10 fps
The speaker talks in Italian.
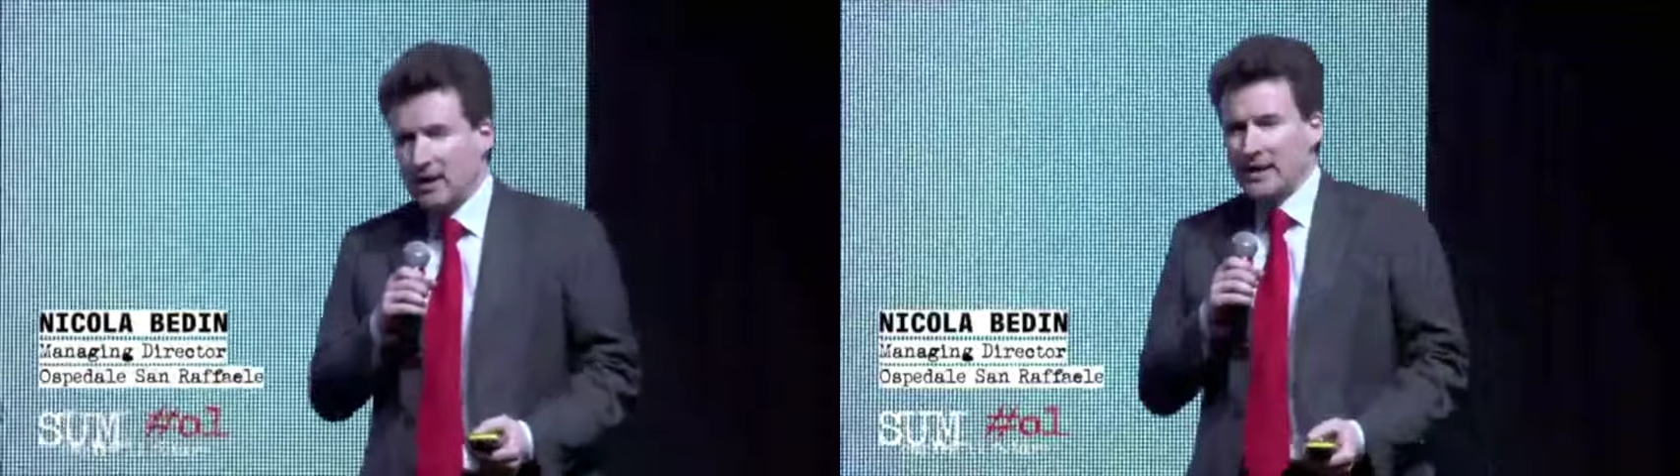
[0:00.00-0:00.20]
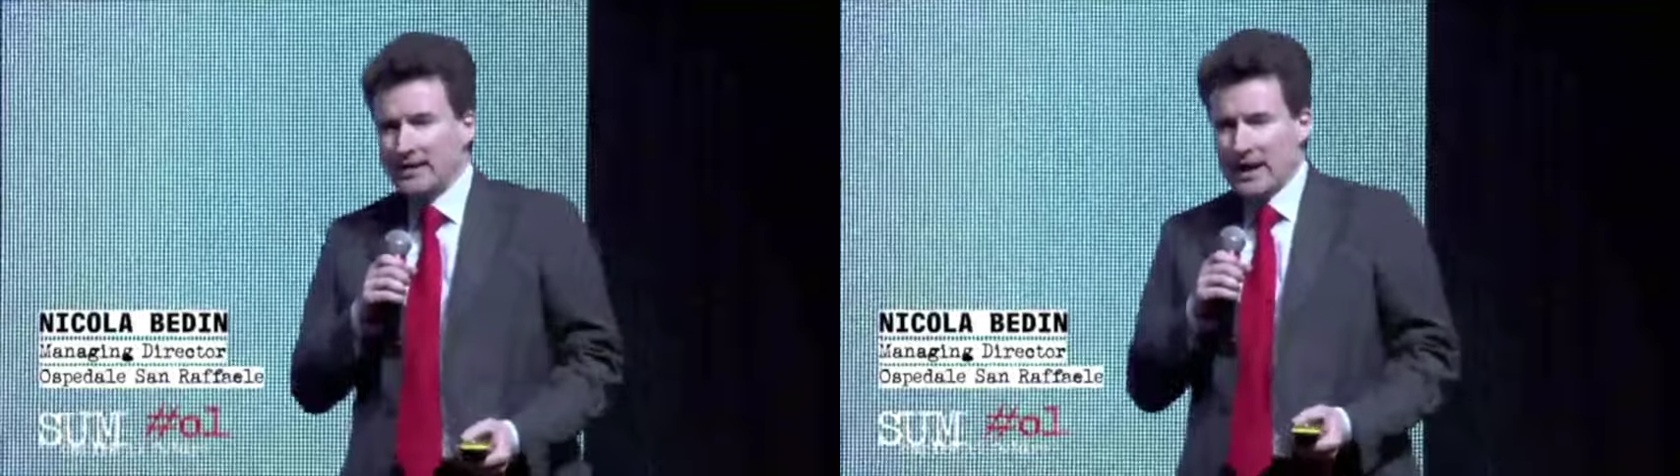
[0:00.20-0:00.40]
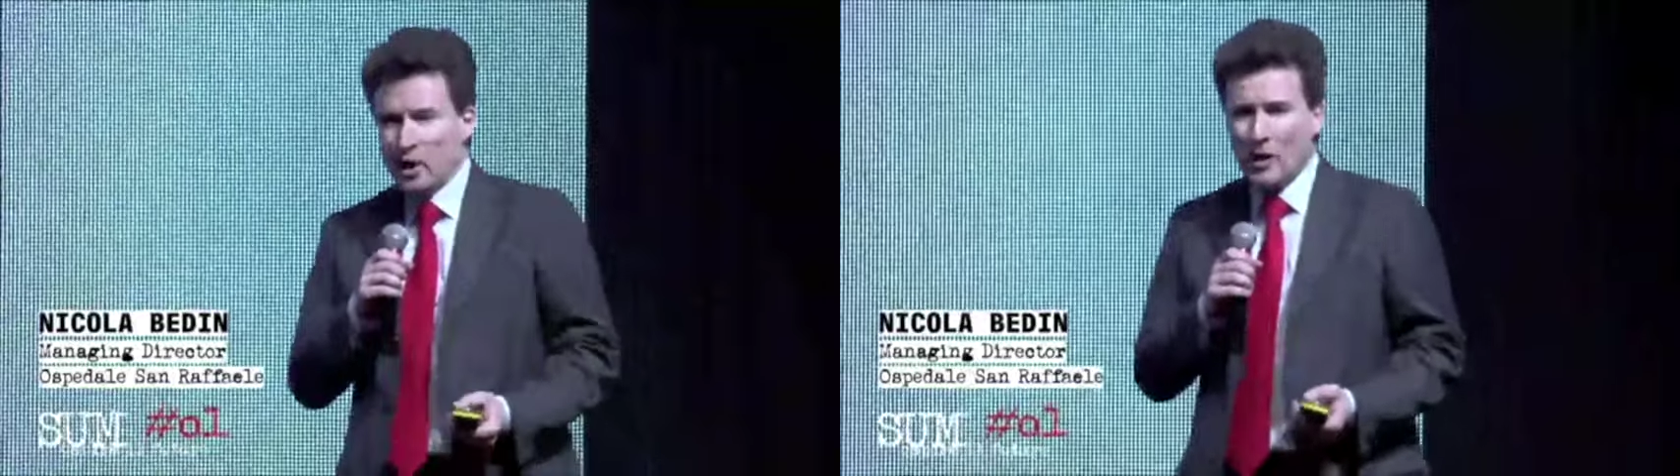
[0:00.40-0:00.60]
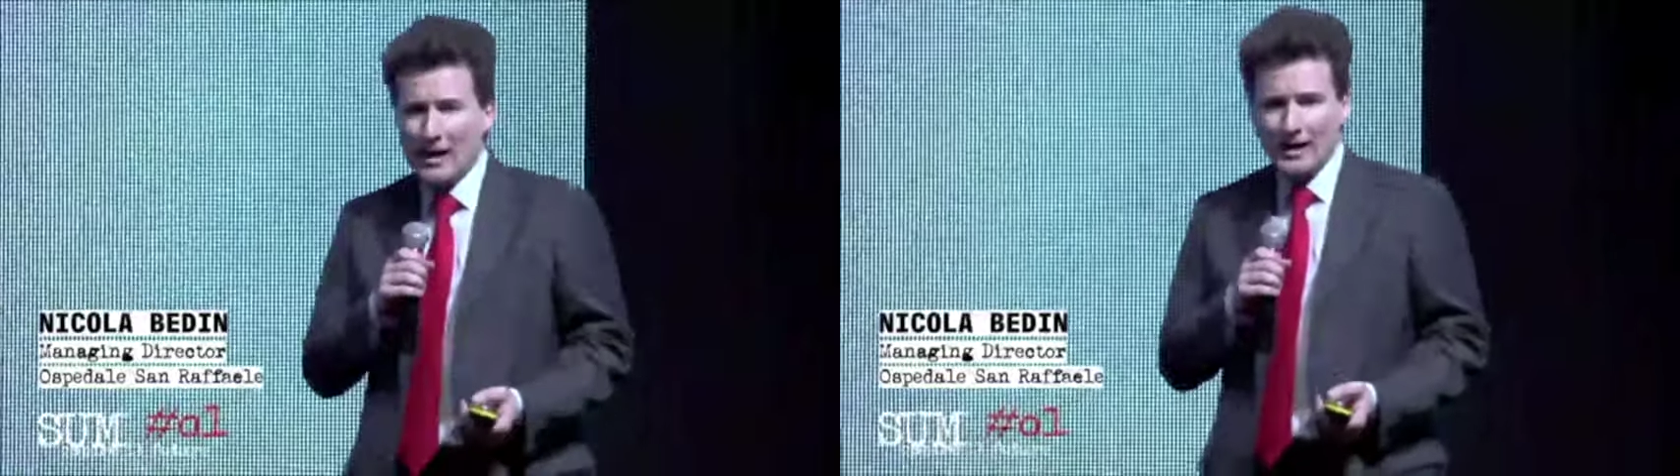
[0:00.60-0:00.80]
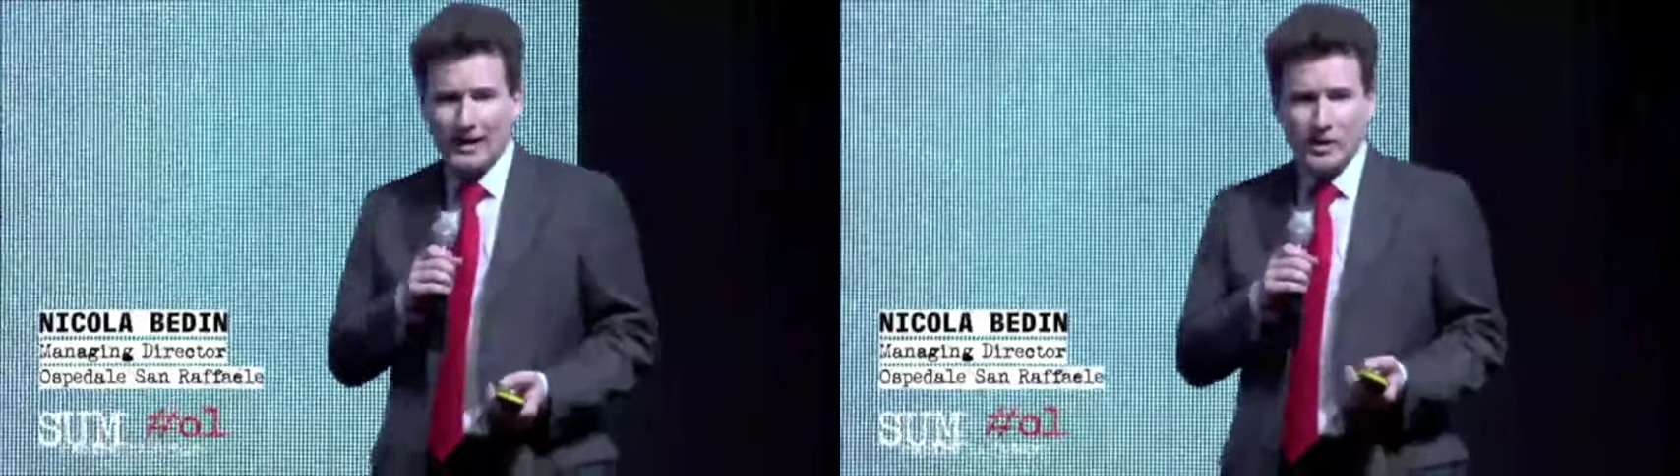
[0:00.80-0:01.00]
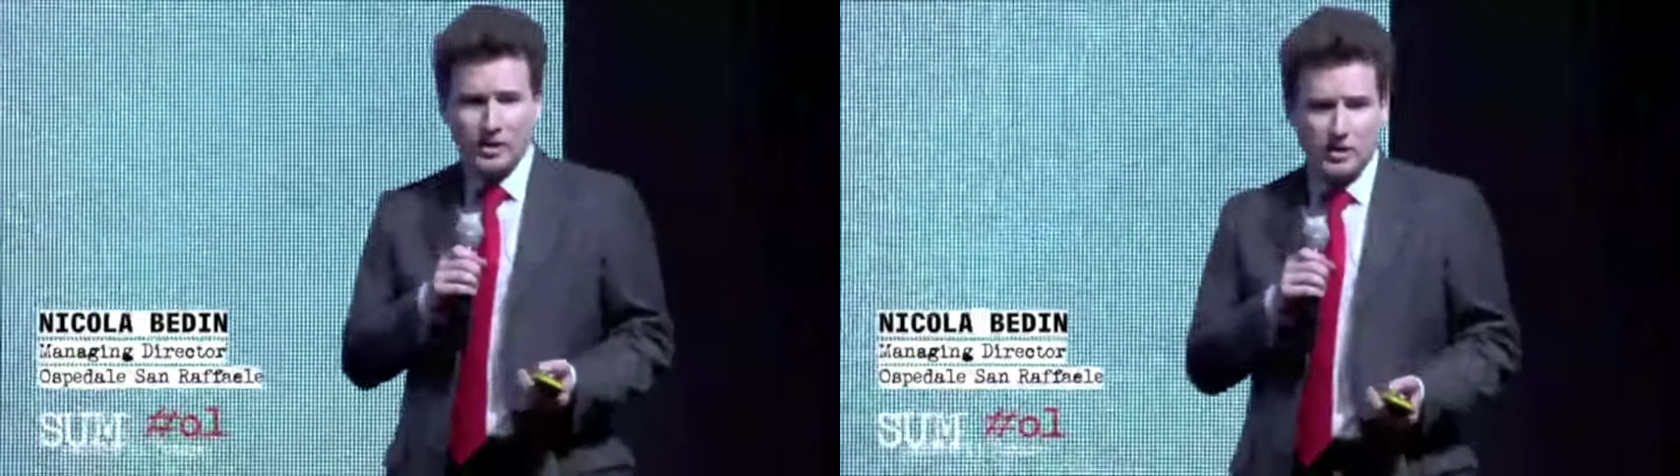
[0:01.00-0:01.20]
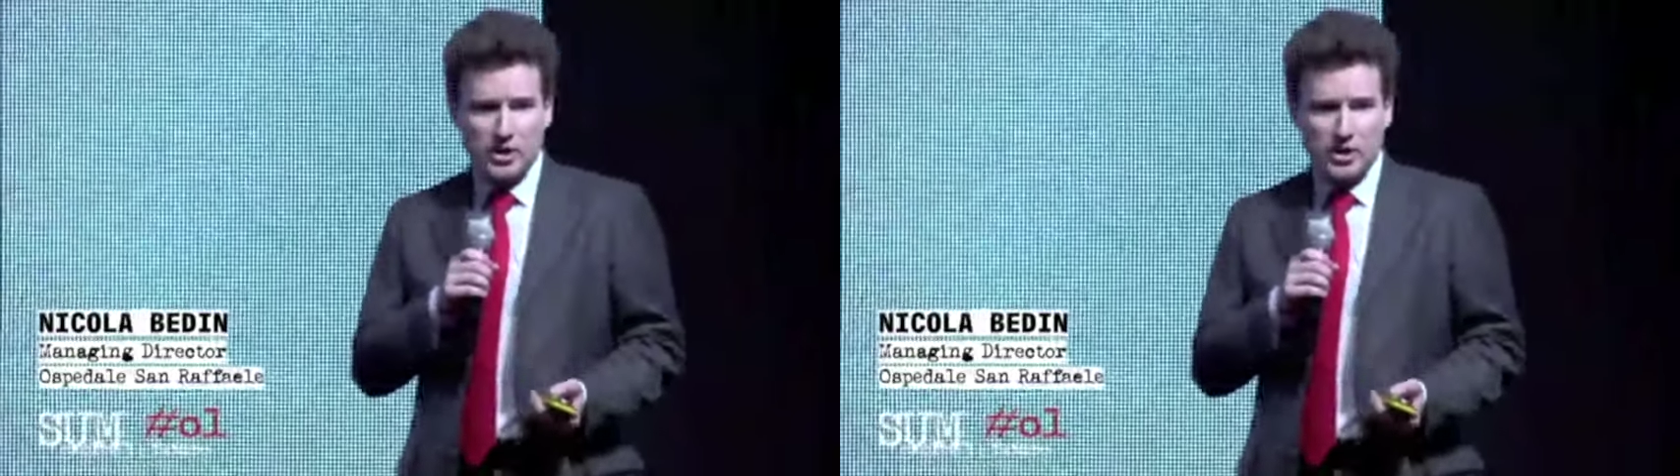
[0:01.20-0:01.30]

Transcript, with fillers: tra i quali le risorse